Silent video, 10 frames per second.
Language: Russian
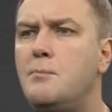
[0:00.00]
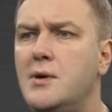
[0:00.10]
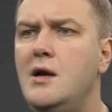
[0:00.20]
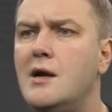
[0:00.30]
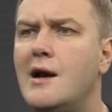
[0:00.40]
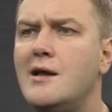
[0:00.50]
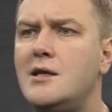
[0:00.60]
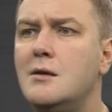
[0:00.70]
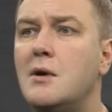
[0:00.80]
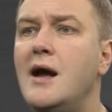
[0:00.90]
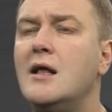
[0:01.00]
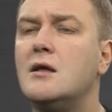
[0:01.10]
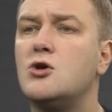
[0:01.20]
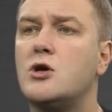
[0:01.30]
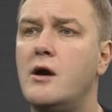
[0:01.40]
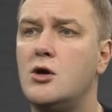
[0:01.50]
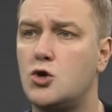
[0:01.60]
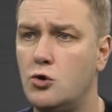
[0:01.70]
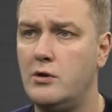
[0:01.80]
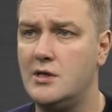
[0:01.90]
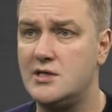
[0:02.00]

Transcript: пыли хотим. Это ж хорошо для